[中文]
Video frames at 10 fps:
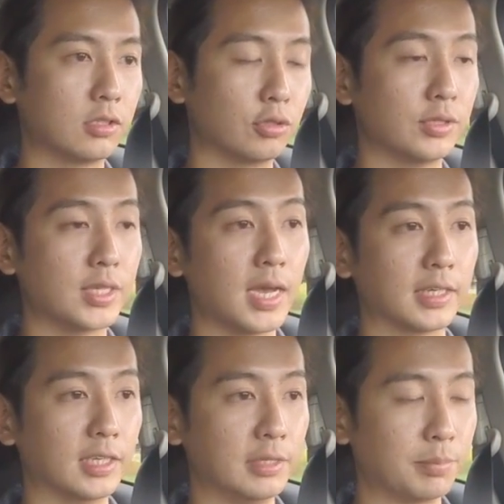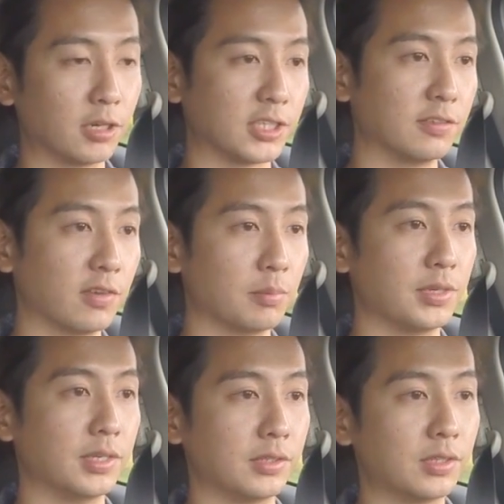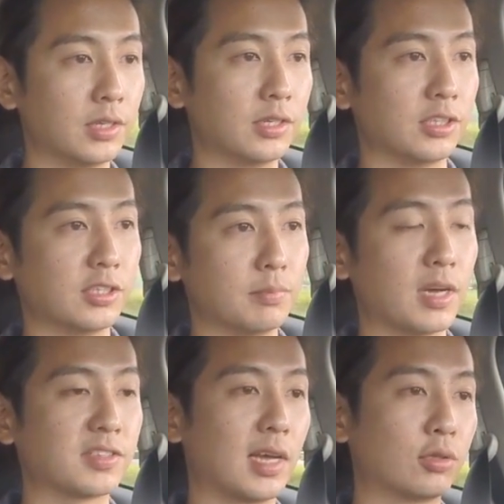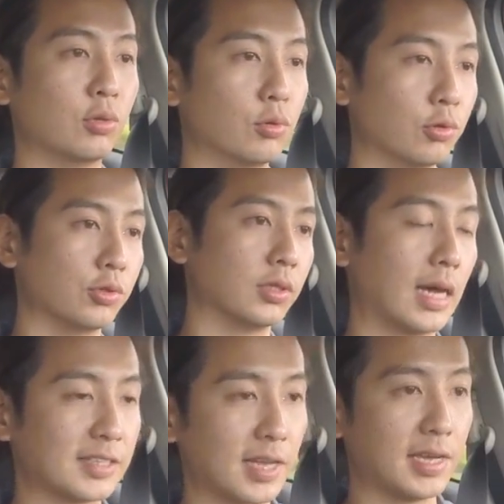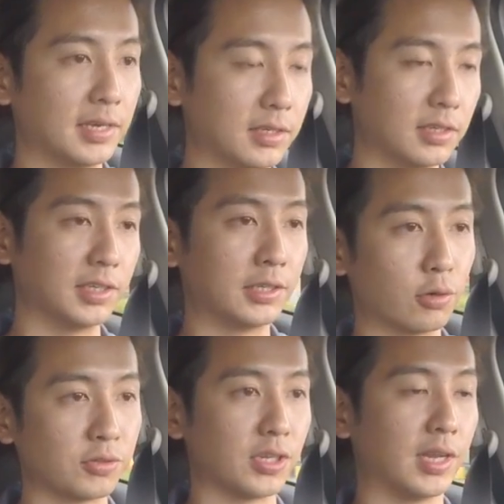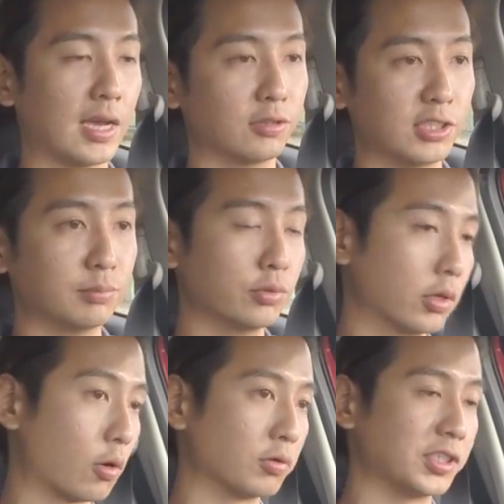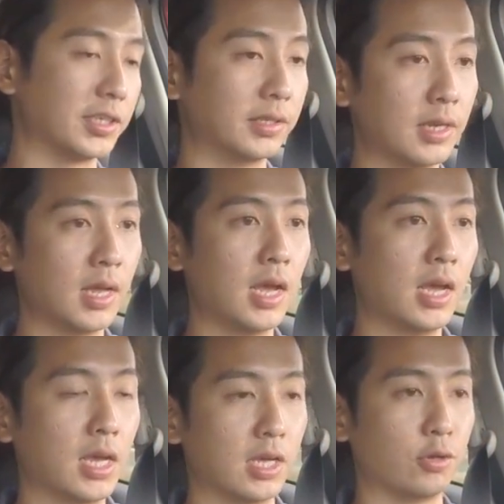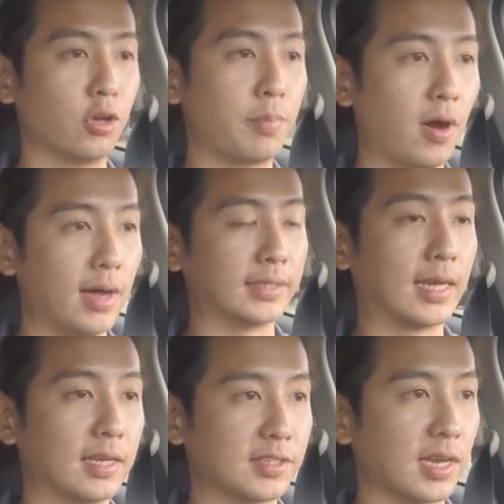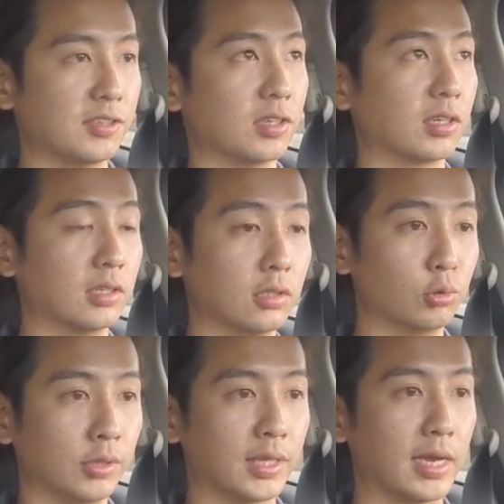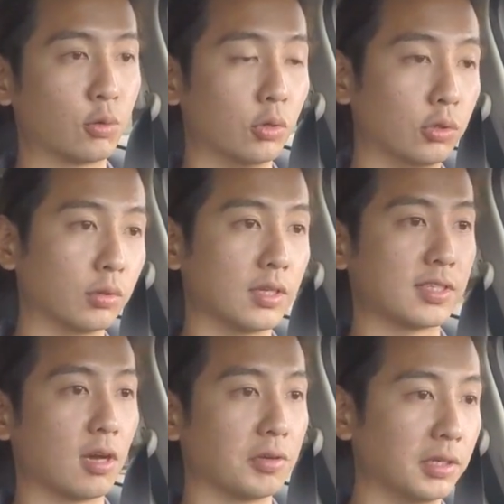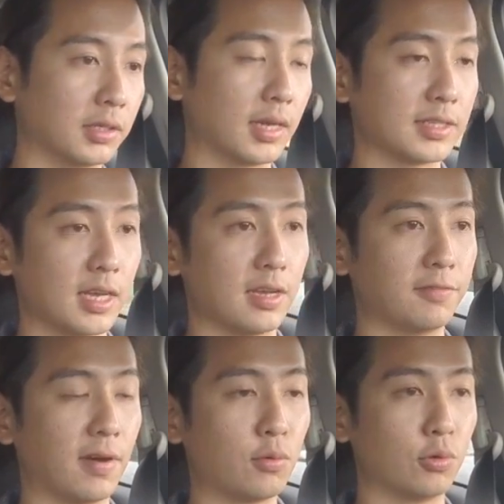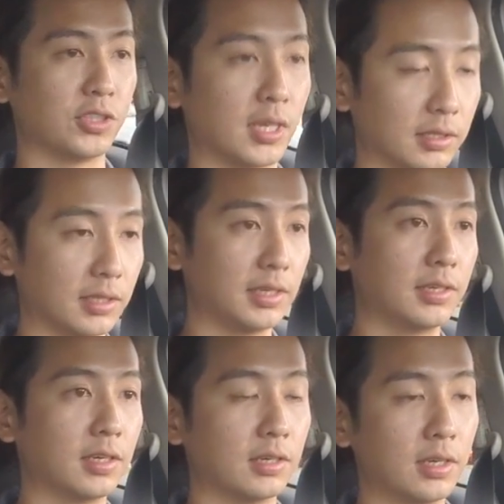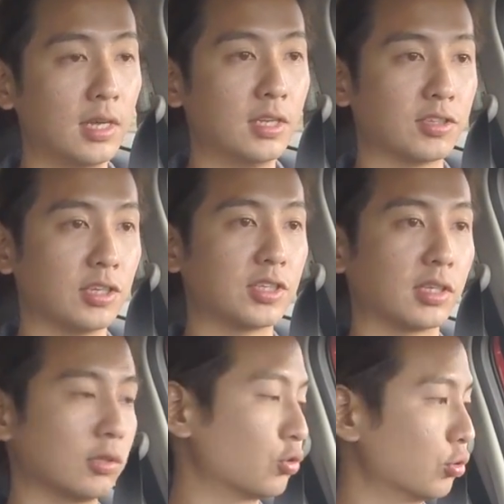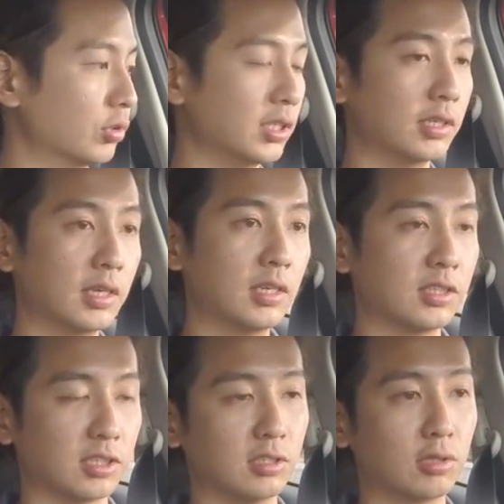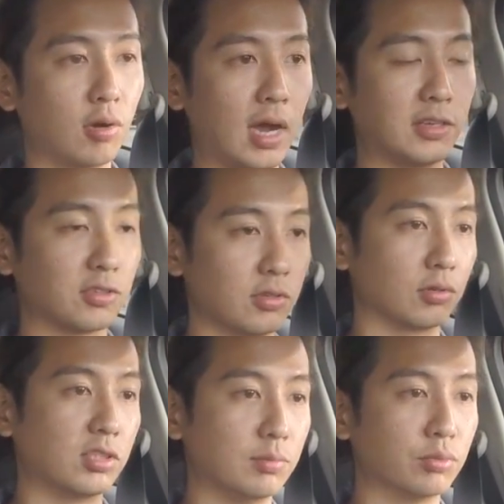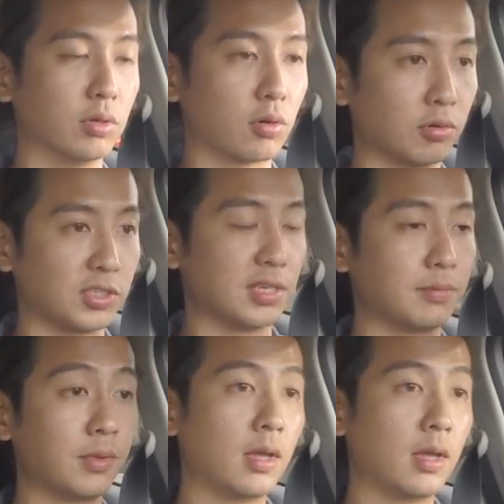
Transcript: 至于在隔音表现方面，其实 Mazda2 我觉得它在隔音工程还有进步的空间，因为包含它在整个轮胎滚动的噪音，它在防火墙的一个声响的处理，其实都还是有进步的空间。